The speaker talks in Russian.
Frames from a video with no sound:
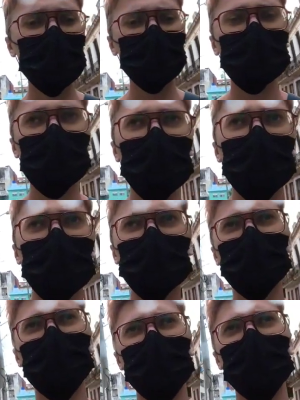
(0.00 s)
И все это
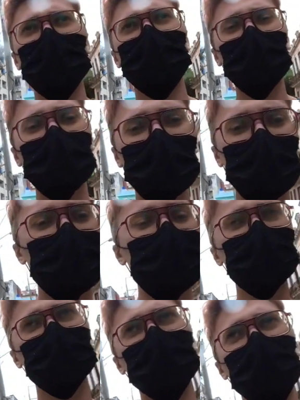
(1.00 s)
можно купить, да, в песах.
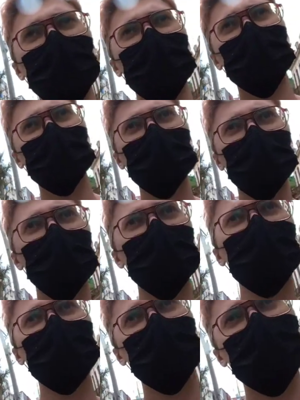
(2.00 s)
Не нужны
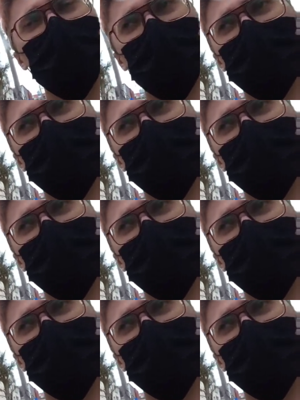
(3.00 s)
евро,